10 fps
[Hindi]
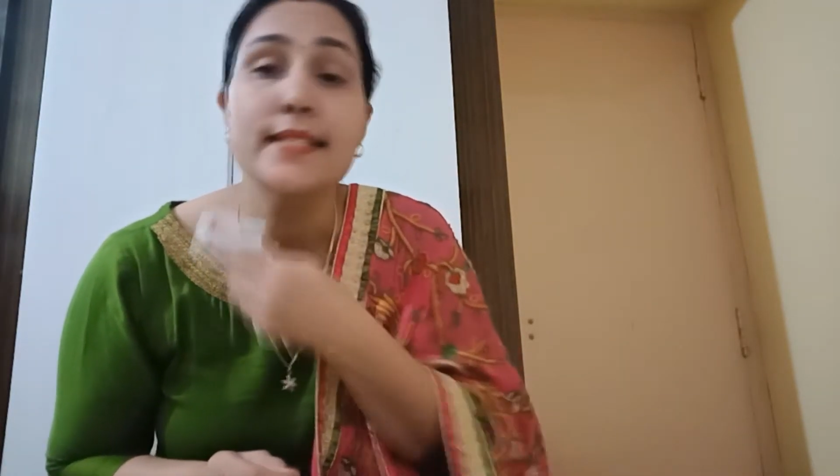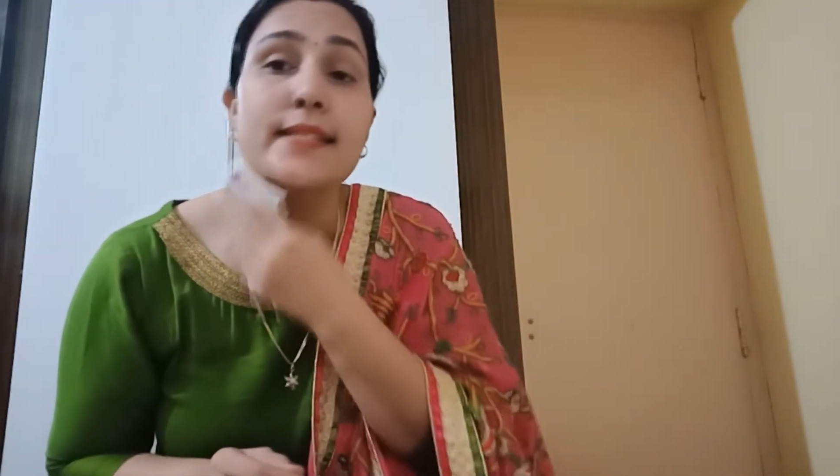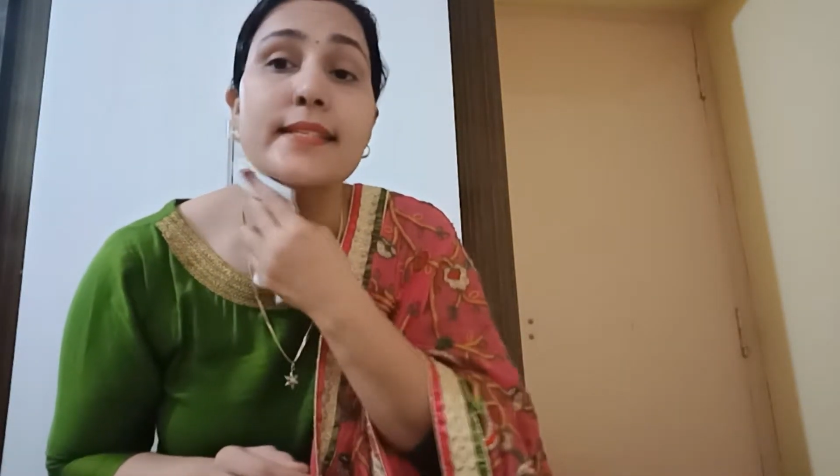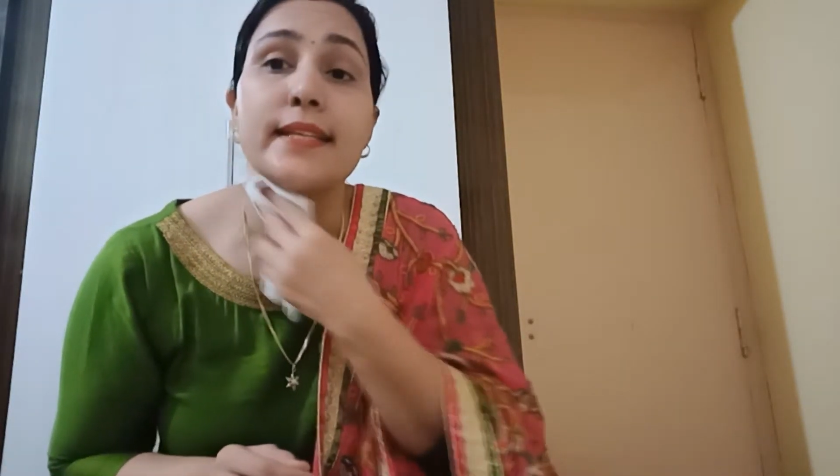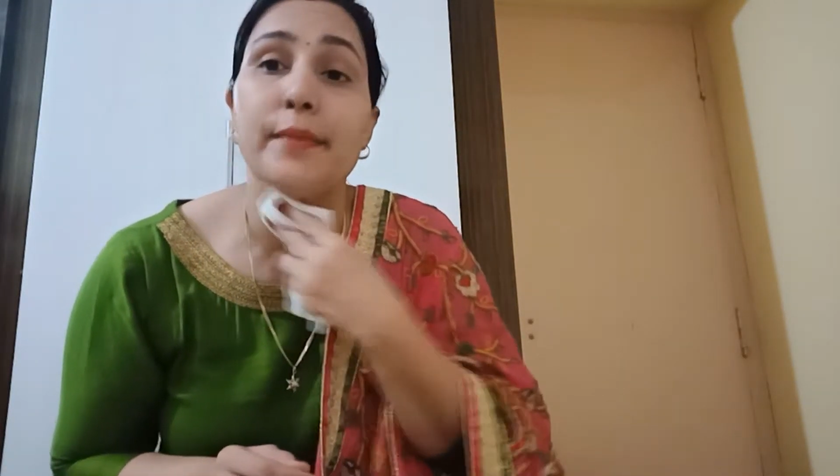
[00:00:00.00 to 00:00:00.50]

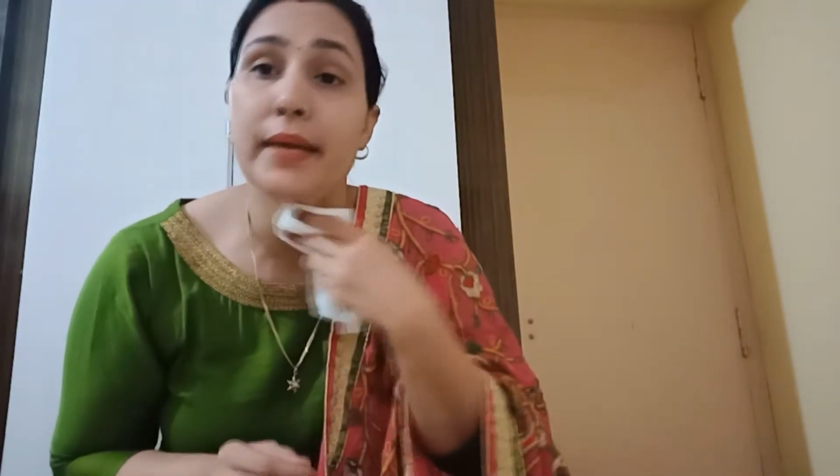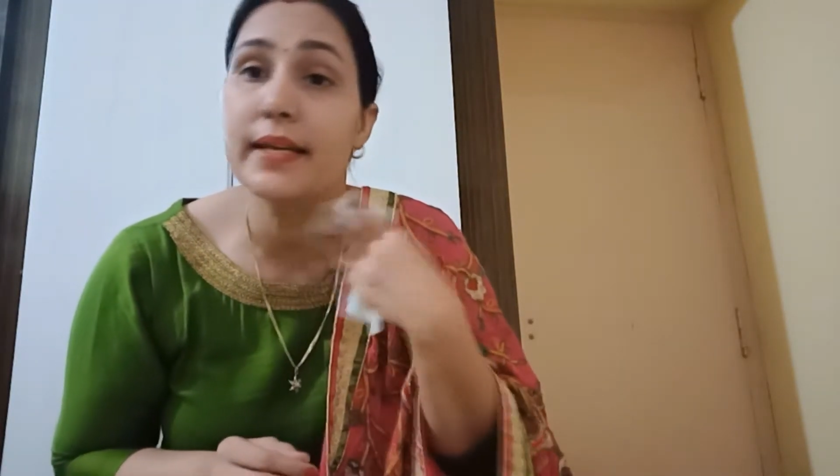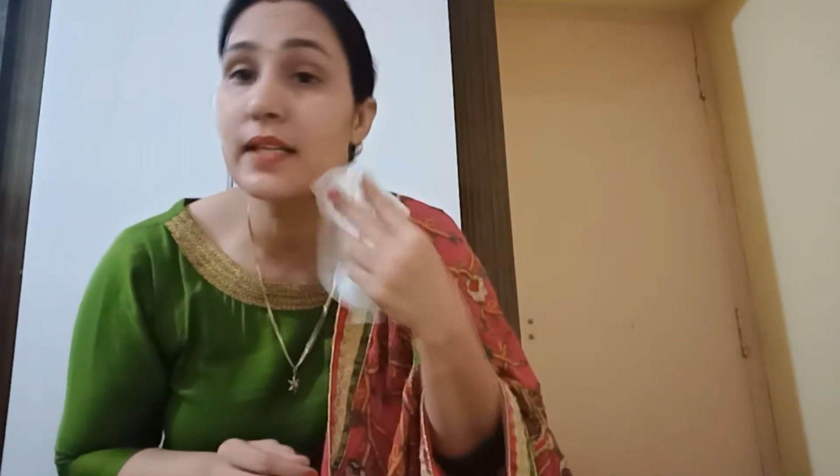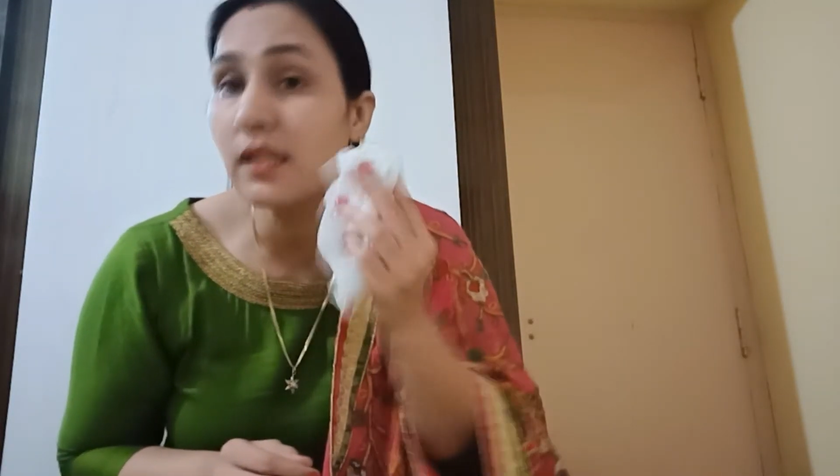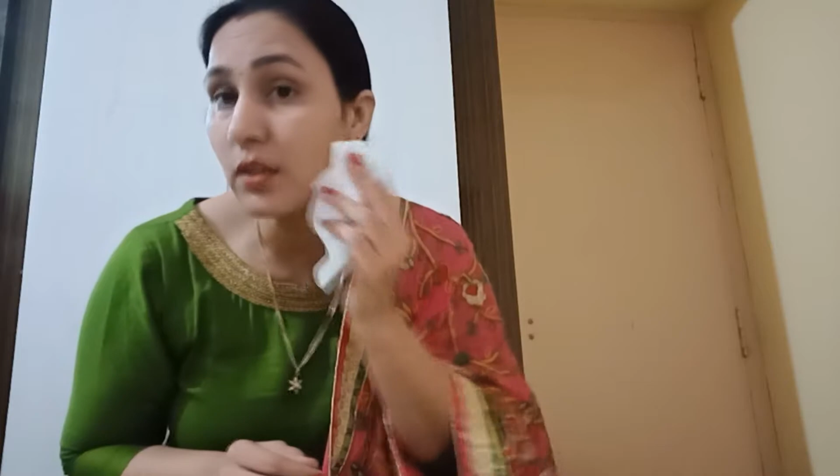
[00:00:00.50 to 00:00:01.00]
इसलिए
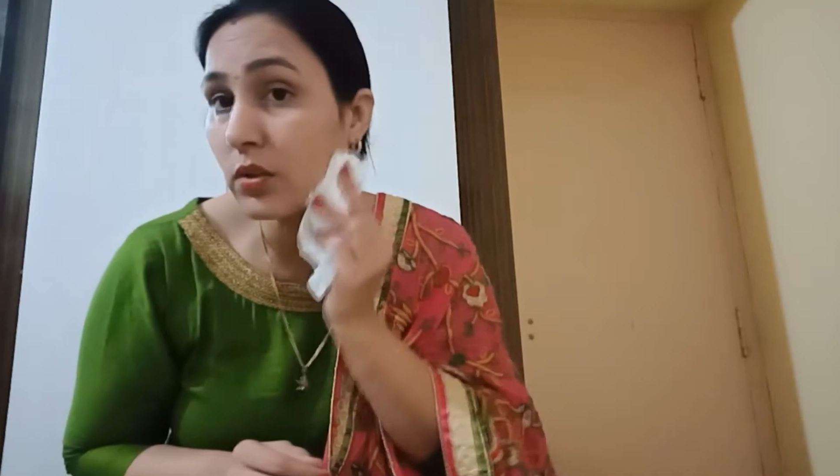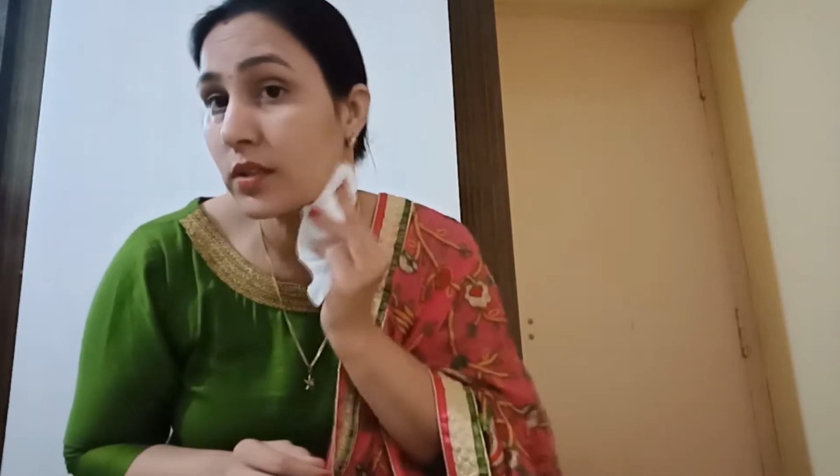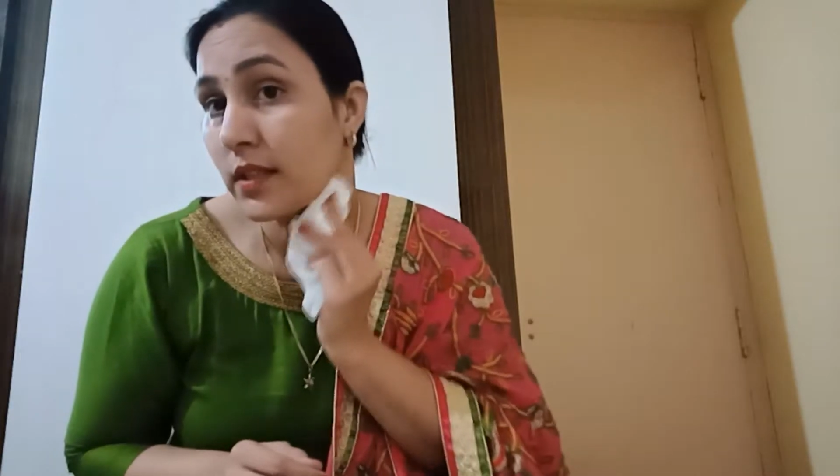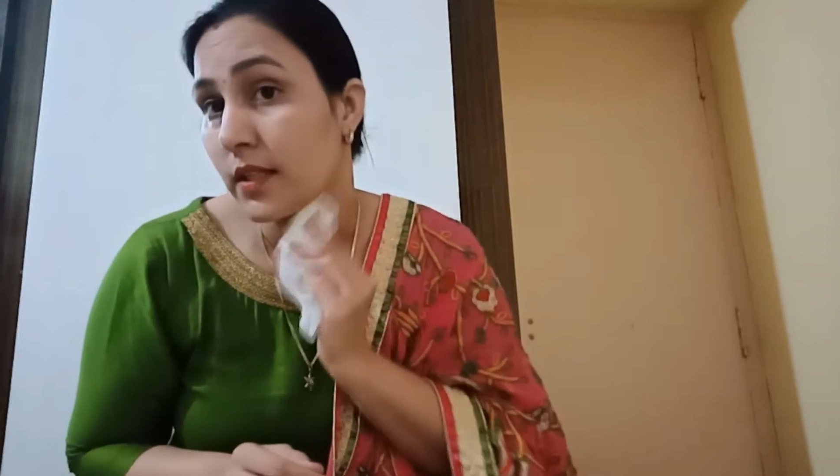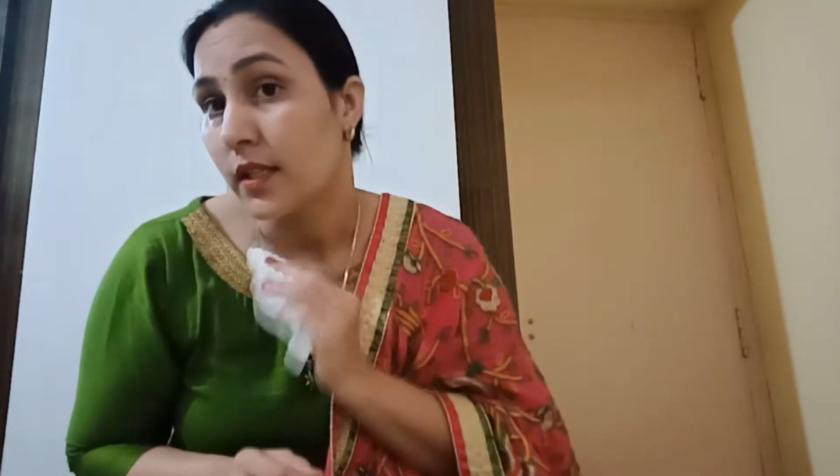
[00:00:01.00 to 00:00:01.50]

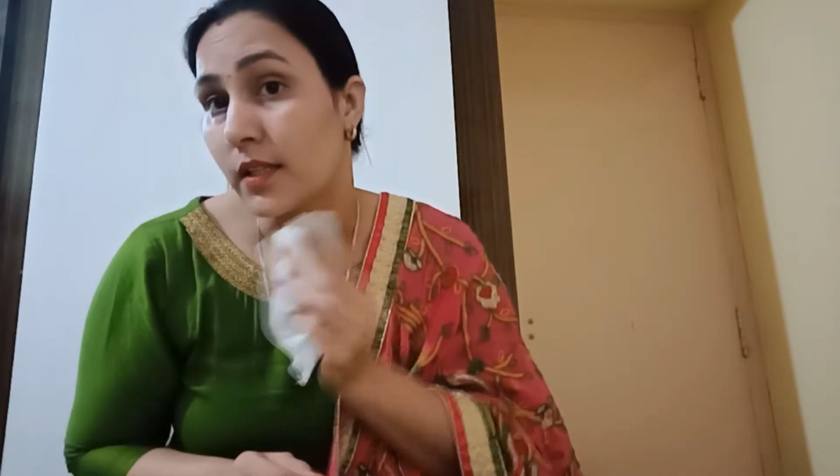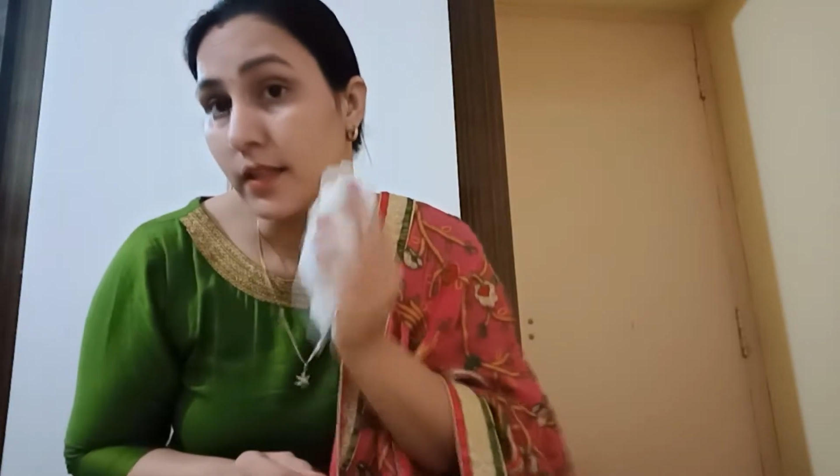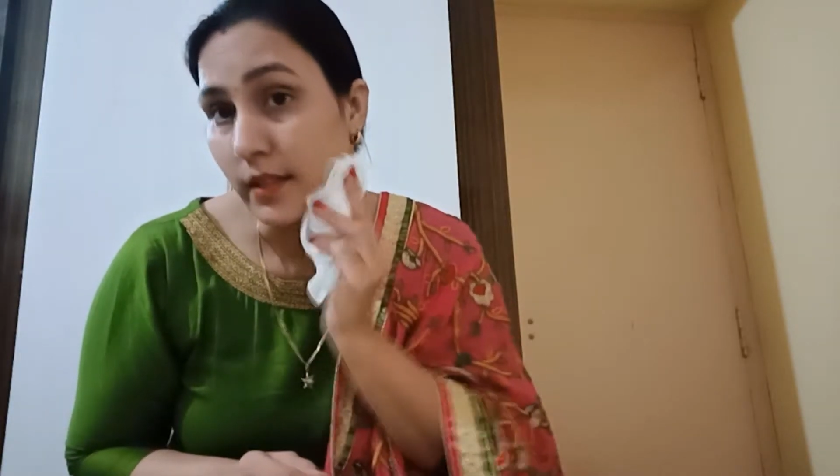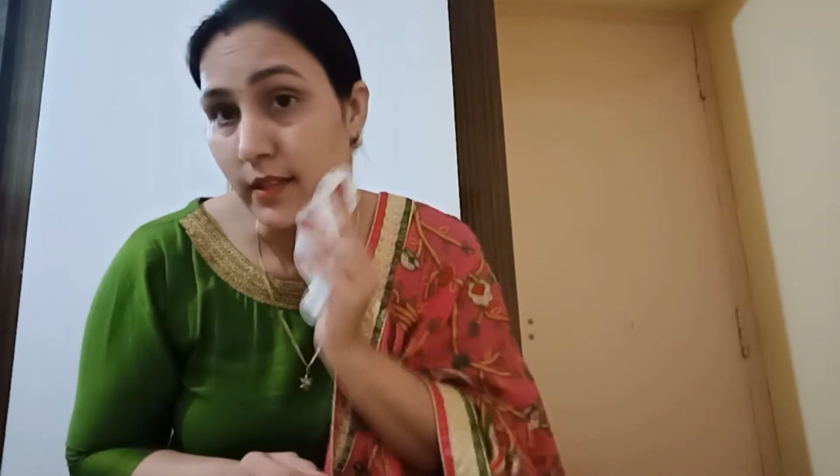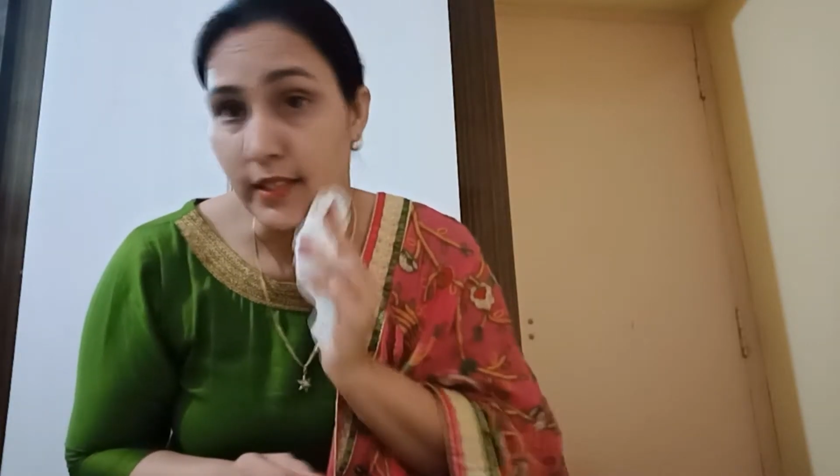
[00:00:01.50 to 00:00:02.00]
मैंने